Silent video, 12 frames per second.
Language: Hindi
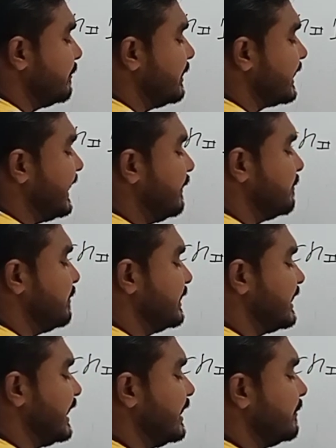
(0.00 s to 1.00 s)
के पंद्रह
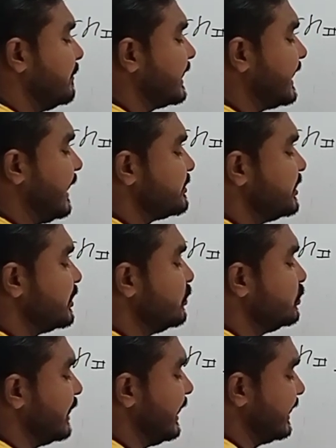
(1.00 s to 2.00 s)
नंबर के एम
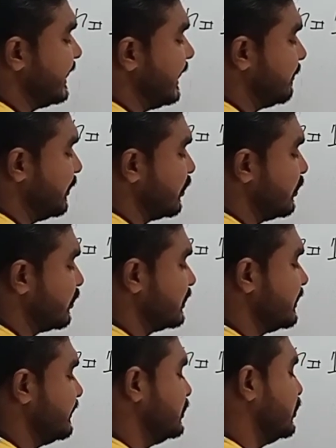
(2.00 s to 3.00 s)
आएंगे आप लोगों को
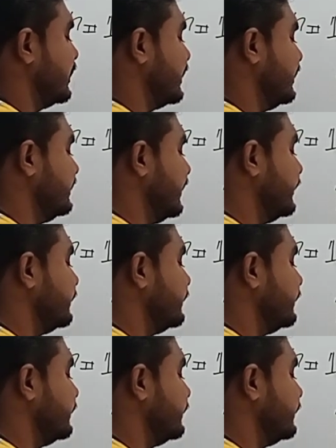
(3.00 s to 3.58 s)
तवज्जो करनी है